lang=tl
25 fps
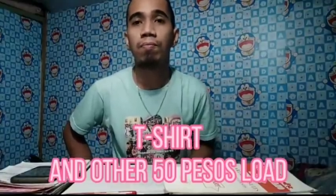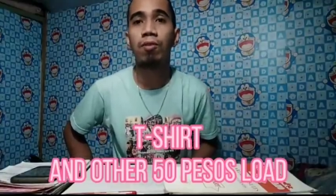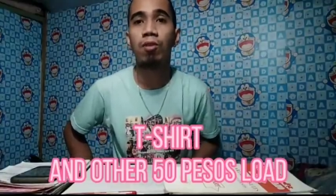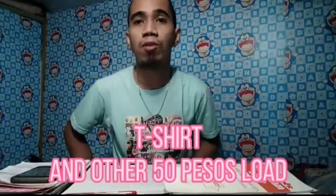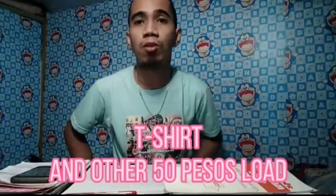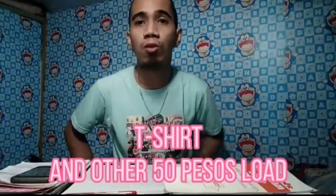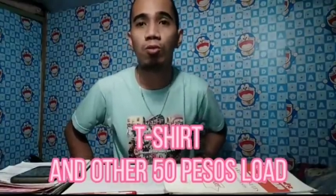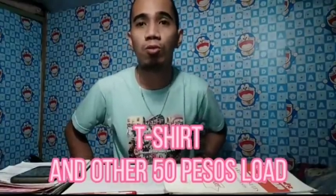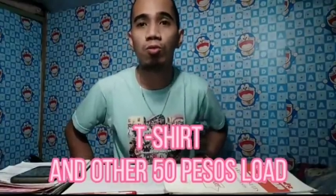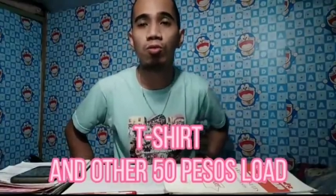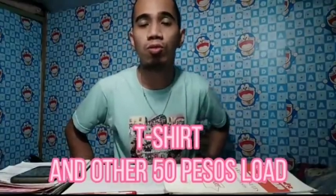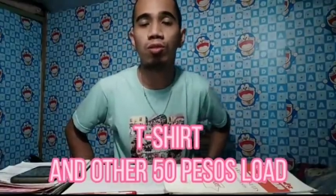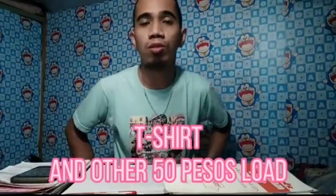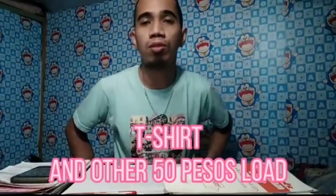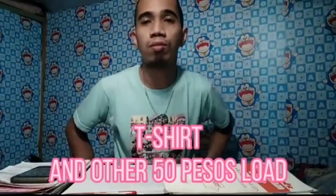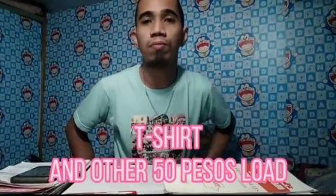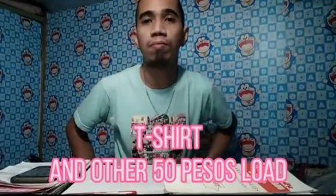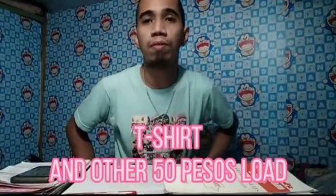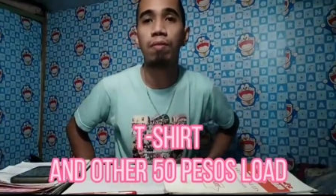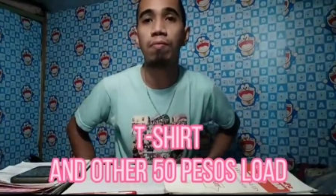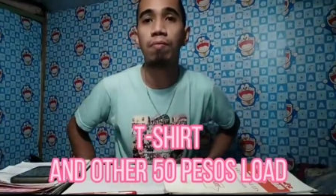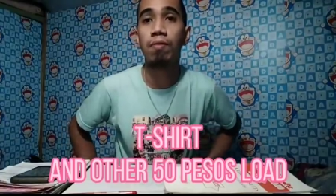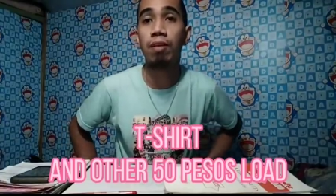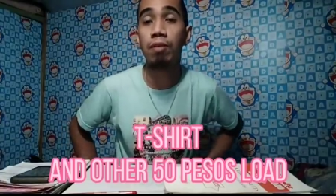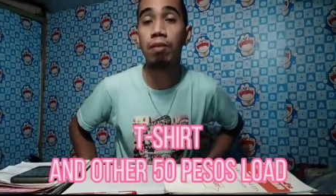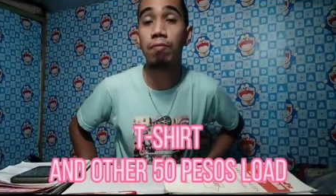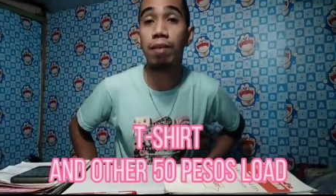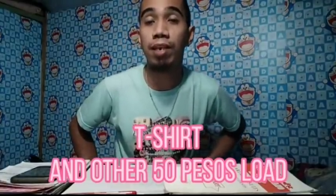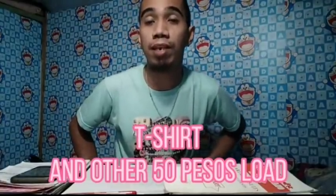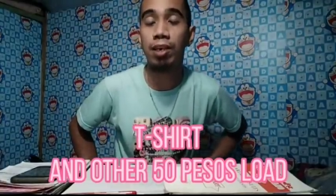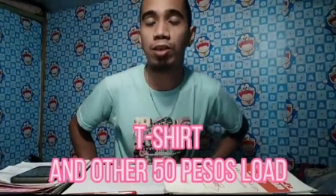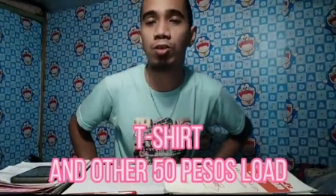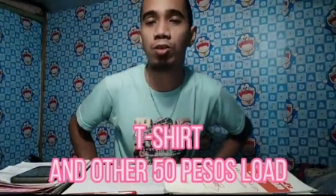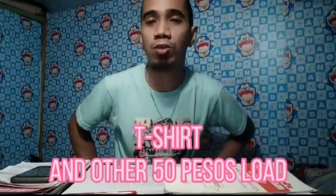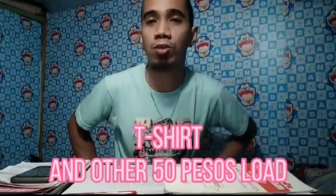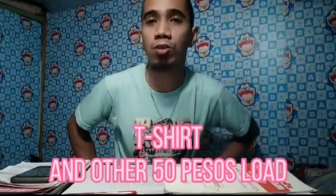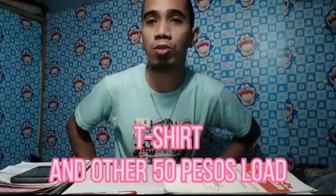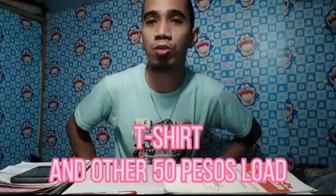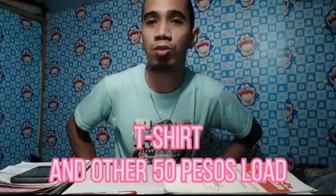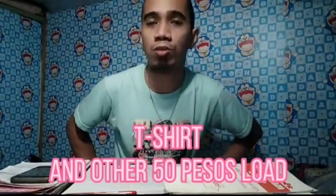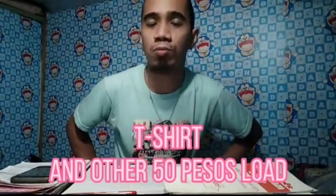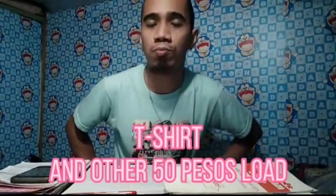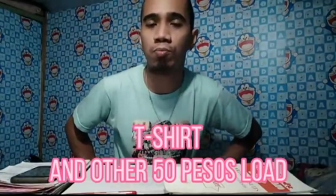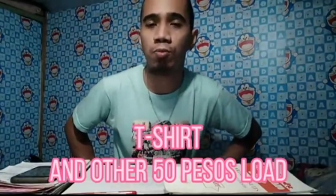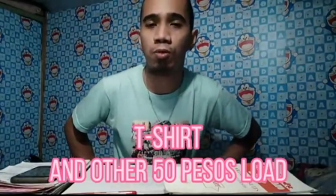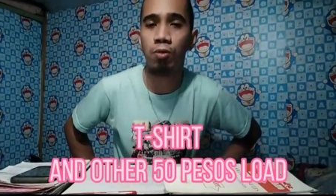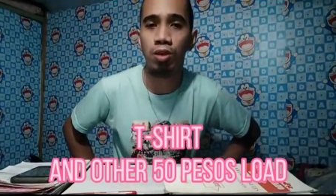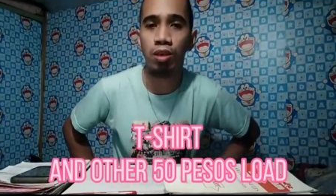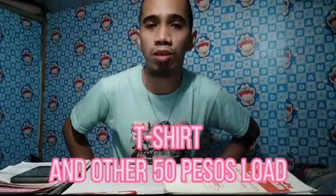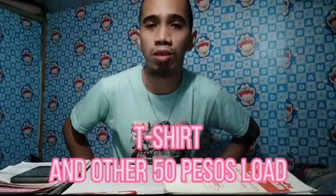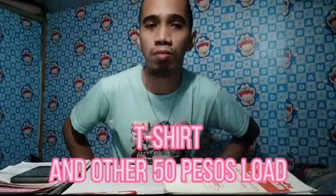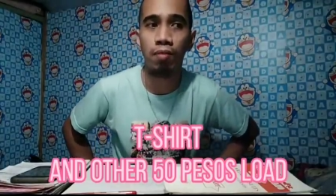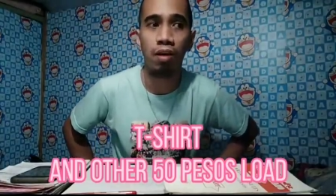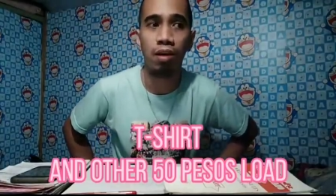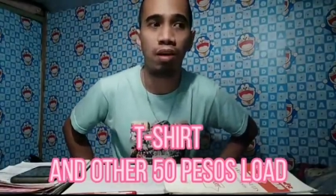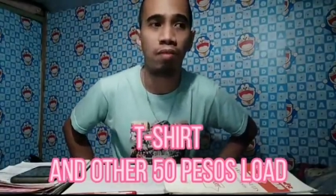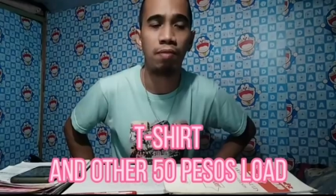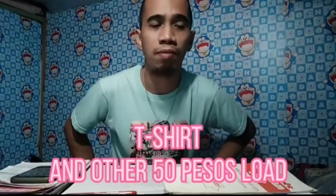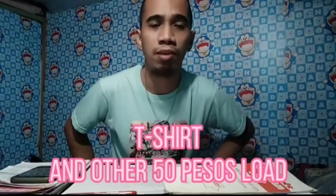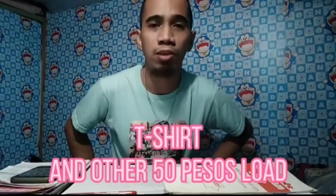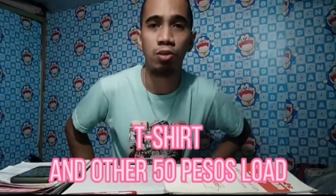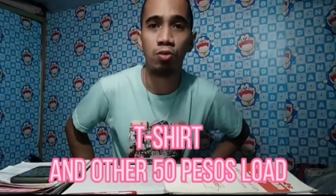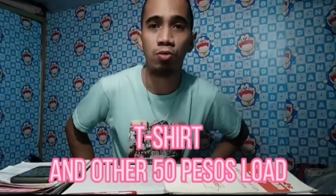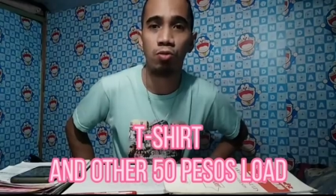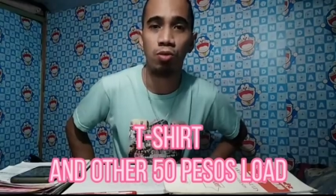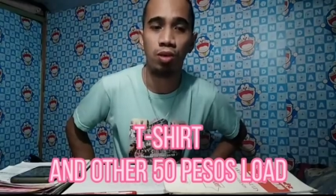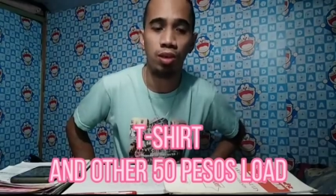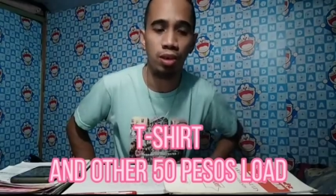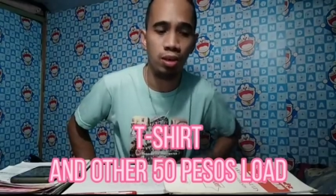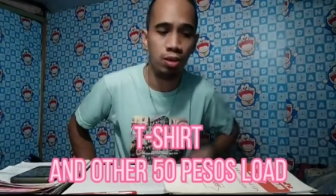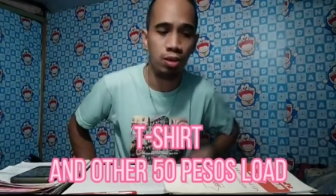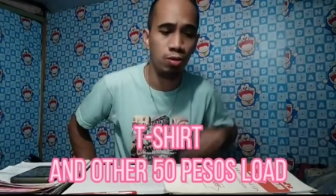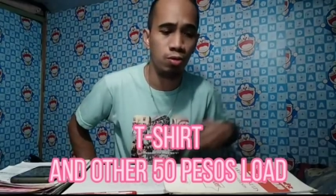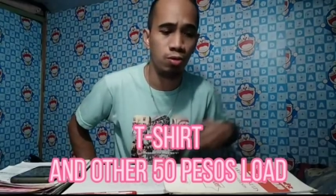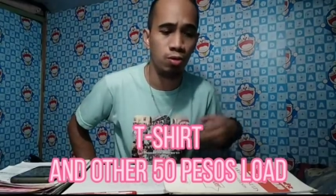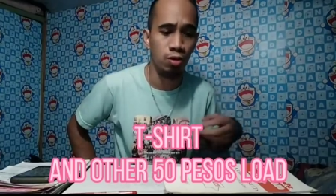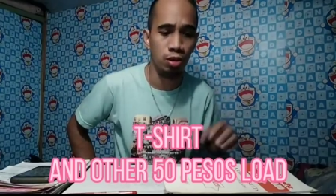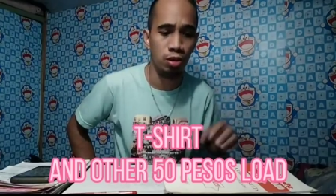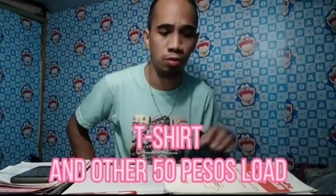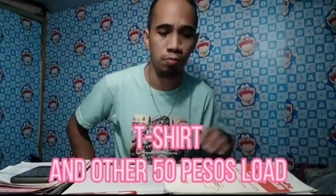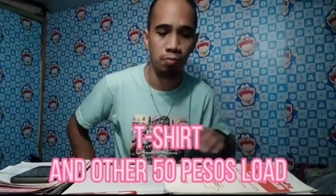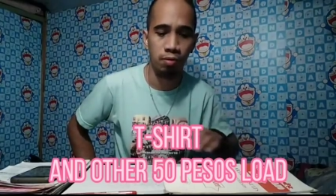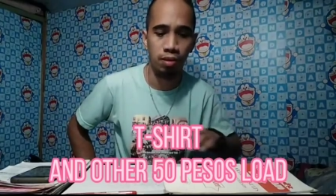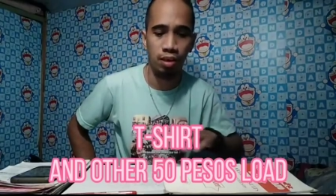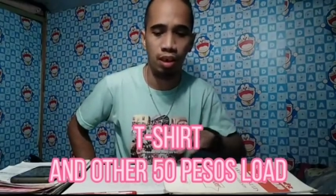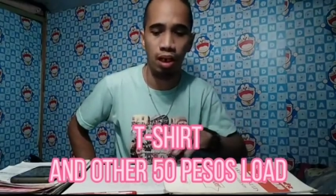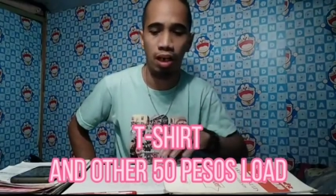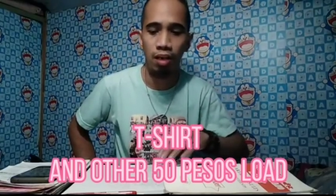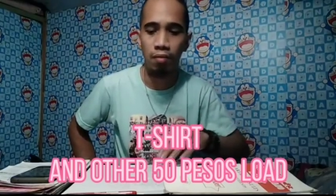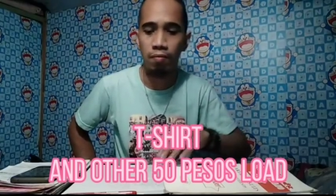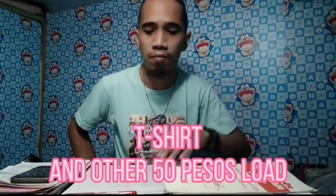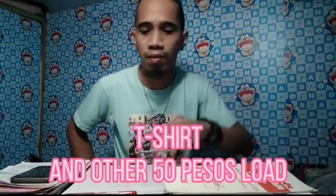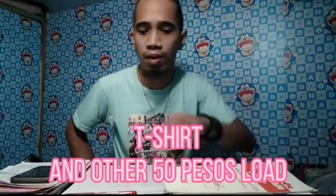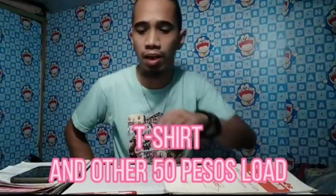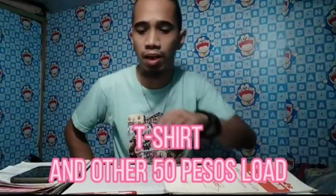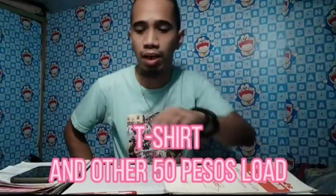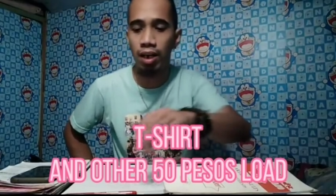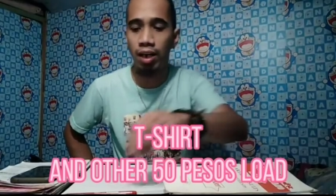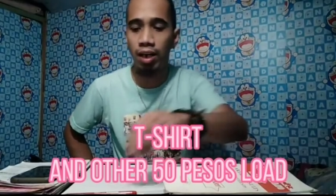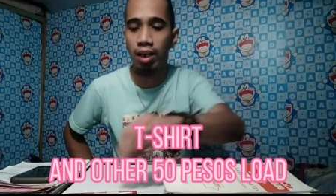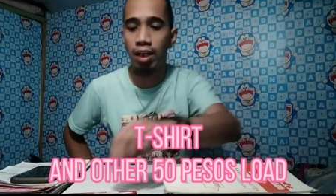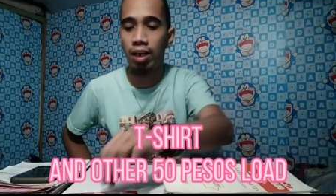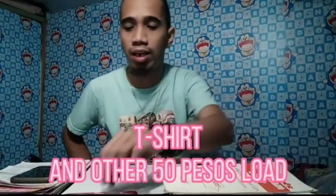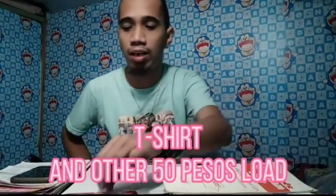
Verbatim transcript: load 50 pesos load po sa mga masugid kong subscriber